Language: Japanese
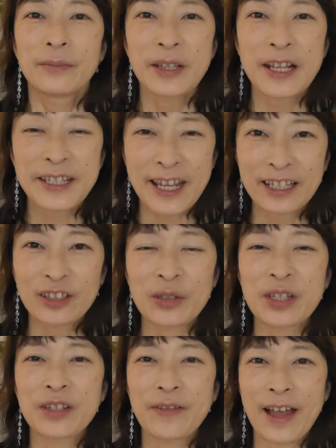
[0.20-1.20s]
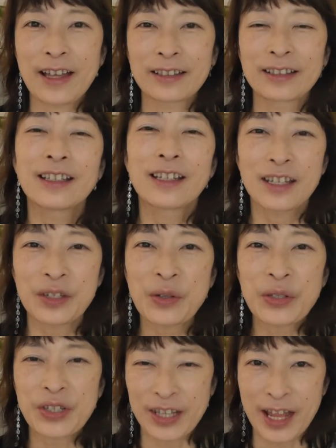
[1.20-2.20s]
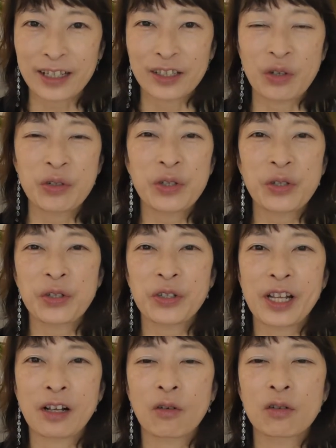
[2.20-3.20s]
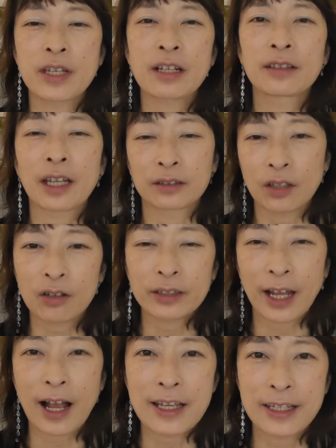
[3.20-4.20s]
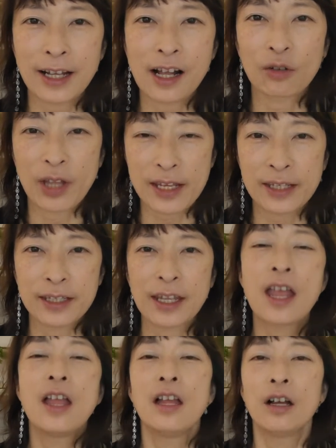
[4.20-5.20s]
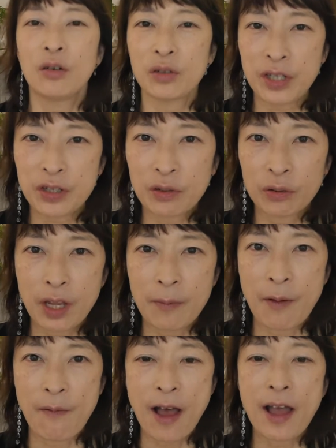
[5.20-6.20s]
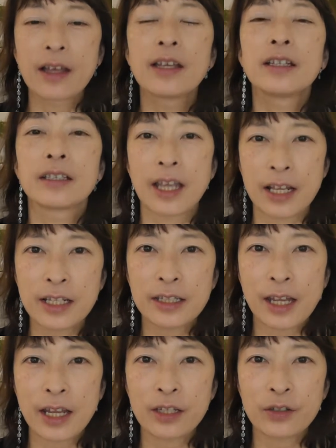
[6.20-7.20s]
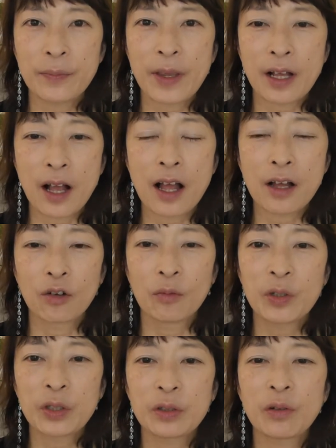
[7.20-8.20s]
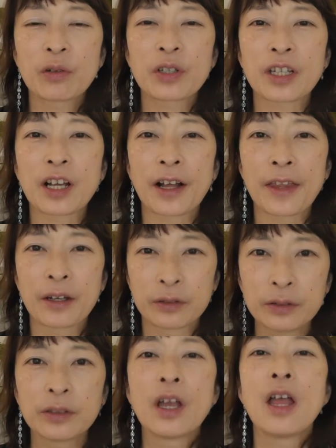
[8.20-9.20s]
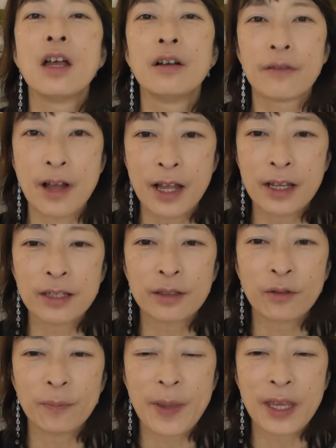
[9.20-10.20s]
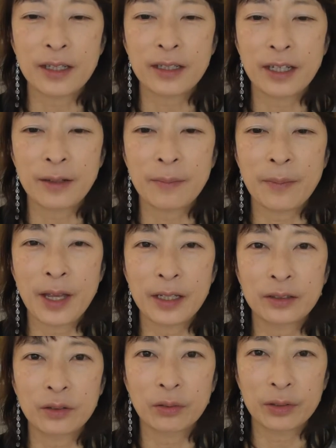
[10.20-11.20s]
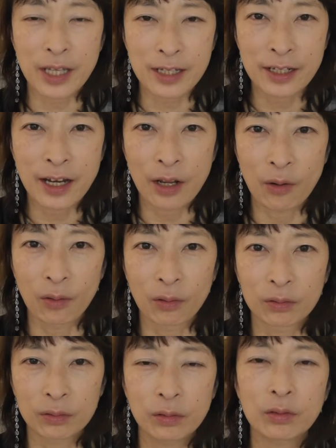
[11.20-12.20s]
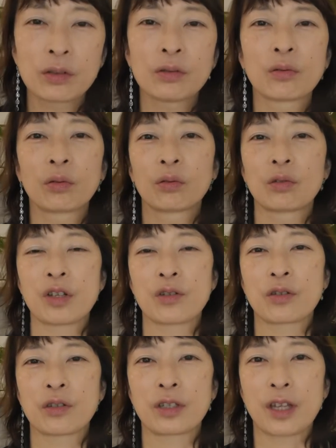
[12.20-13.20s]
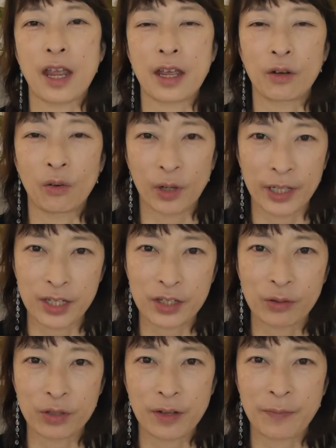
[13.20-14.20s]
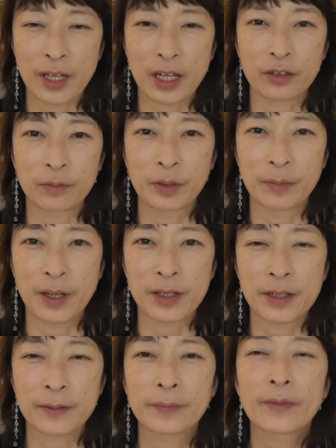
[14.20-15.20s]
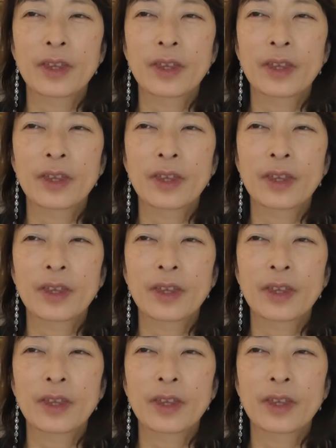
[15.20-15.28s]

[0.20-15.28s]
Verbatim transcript: 皆さんこんにちは非常識な教室集客コンサルタント高橋貴子です本日のテーマはやりたい夢が思い通りに叶うファーストペンギンマインドを手に入れようということについてお話をしてみたいと思います